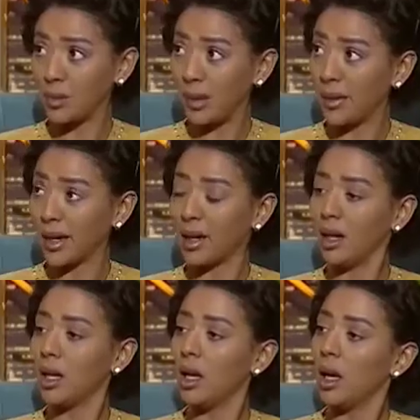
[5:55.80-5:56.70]
المملكة
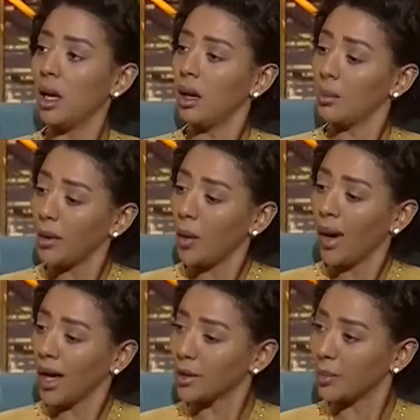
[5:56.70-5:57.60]

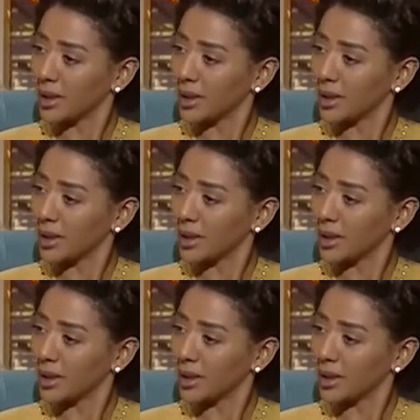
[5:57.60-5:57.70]
بلوحات طيب،